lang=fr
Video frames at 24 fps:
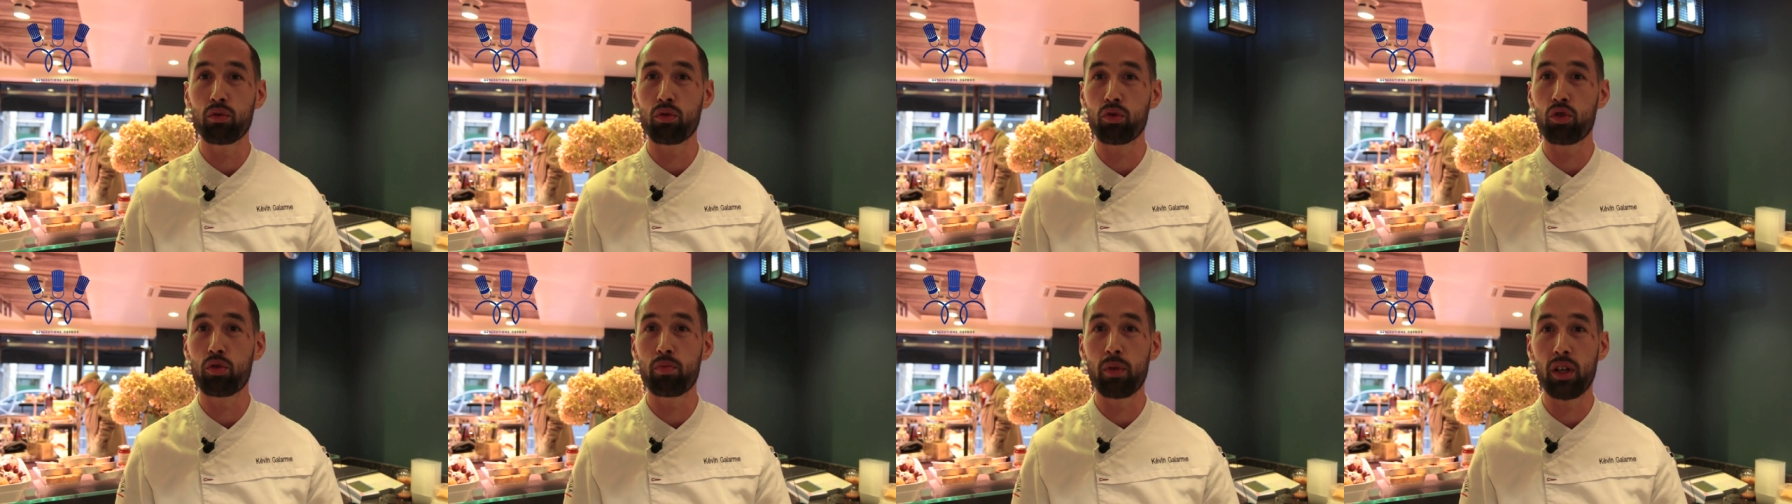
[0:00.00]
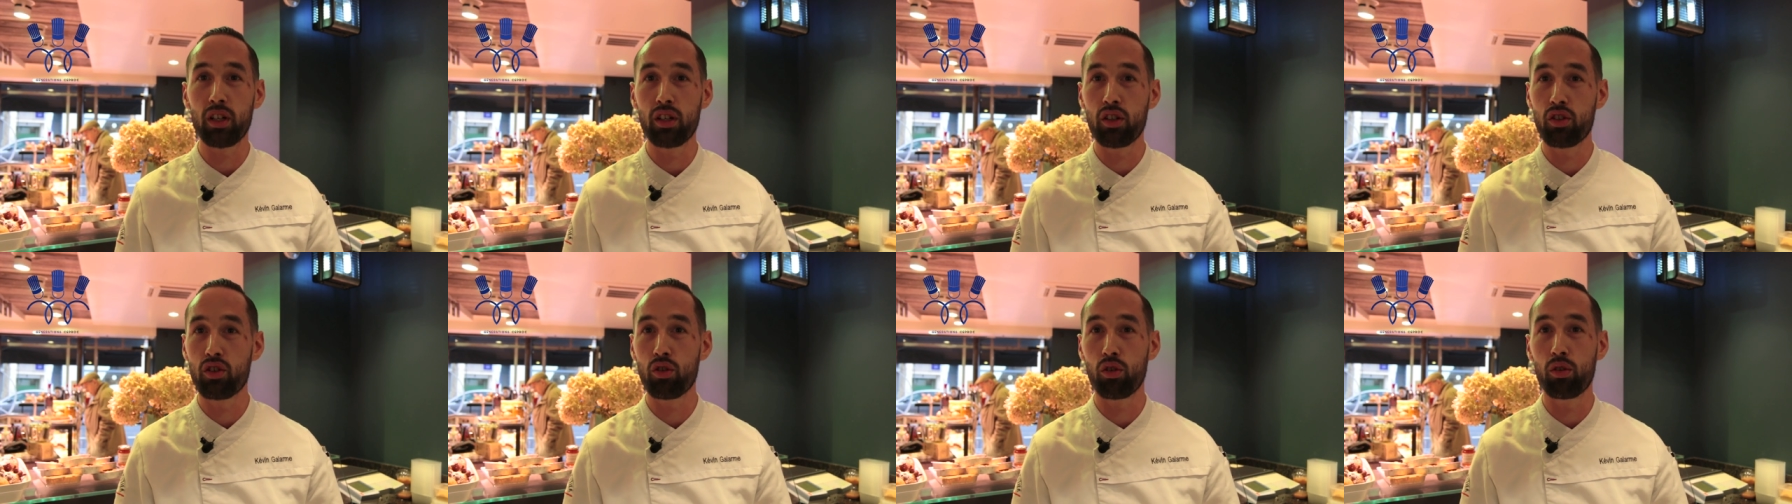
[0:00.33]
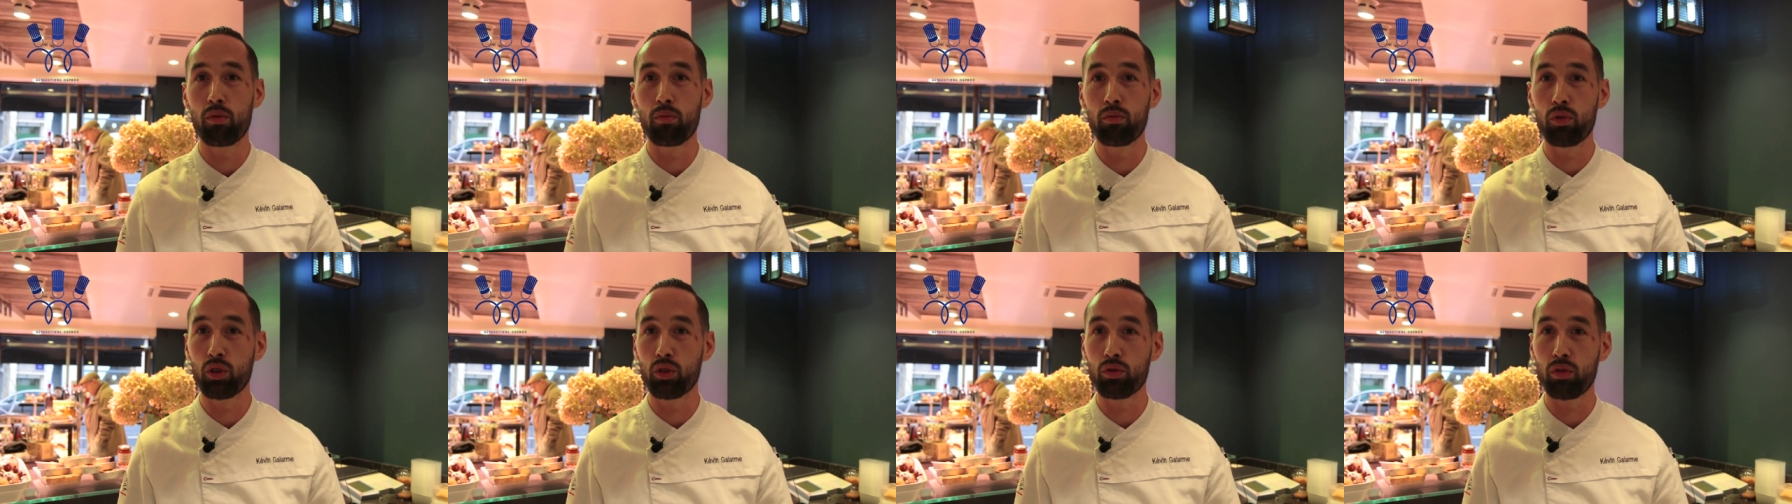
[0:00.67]
Donc je parlais de
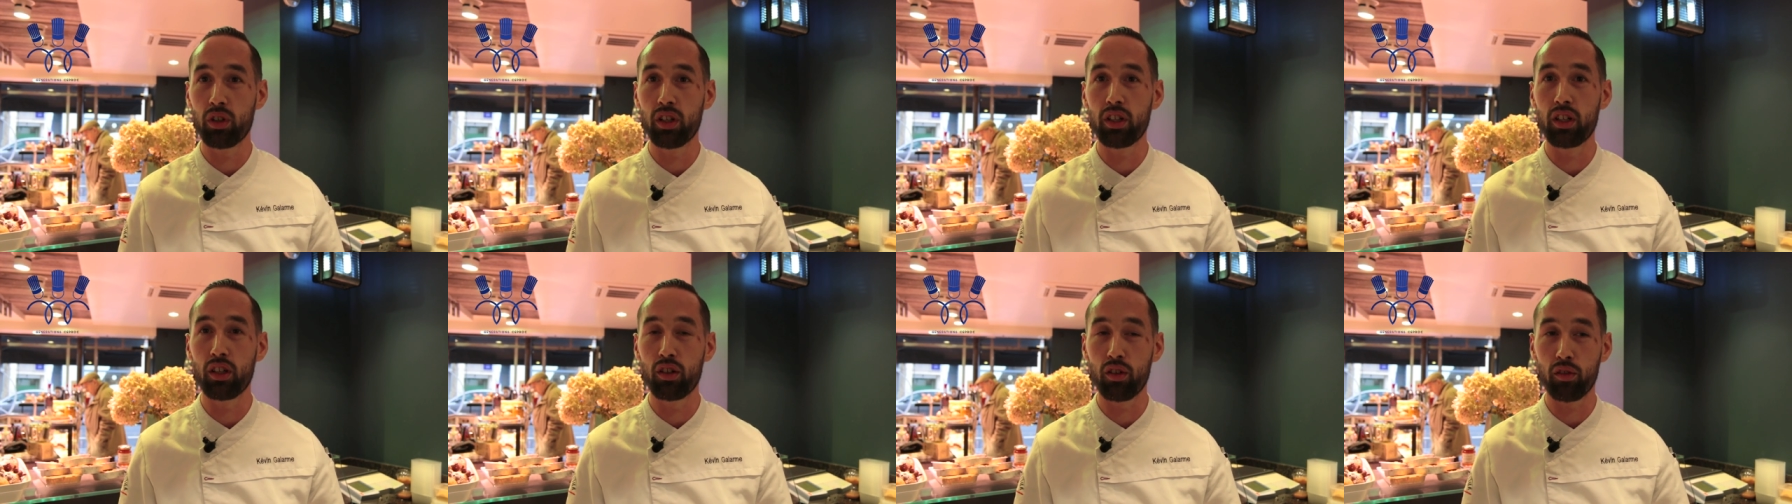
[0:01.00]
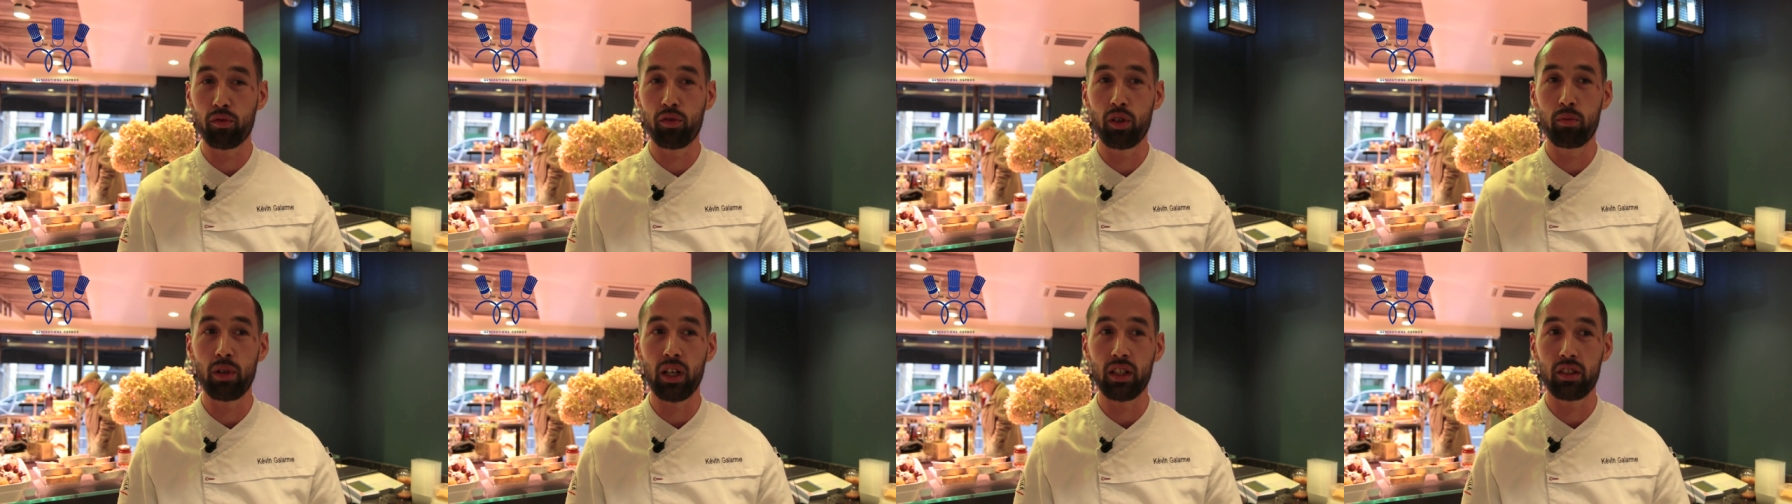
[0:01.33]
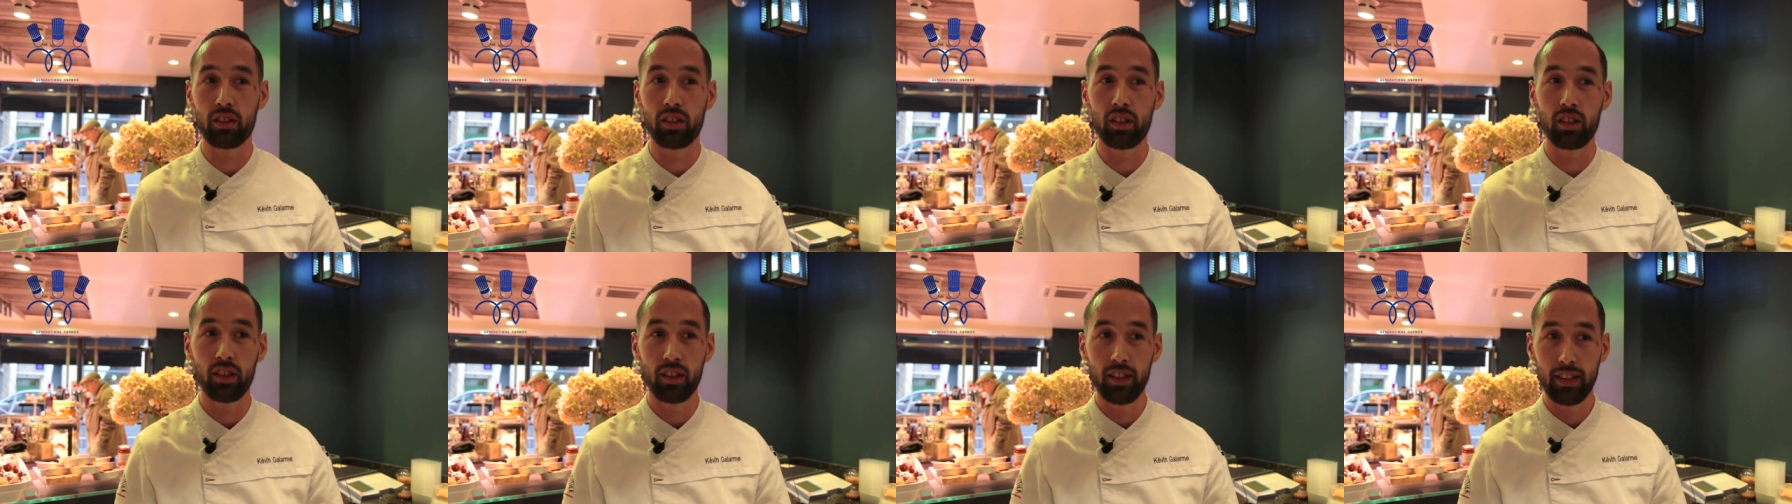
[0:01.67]
Jérôme Baudouin, il en fait
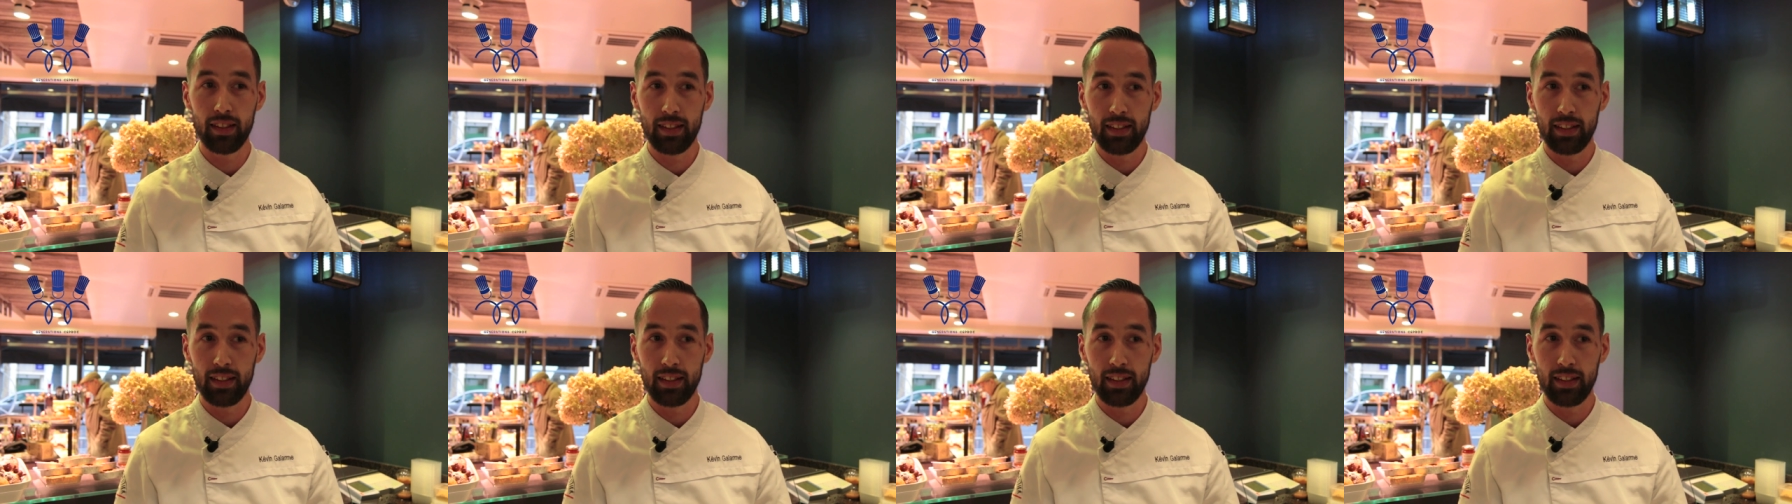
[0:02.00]
partie.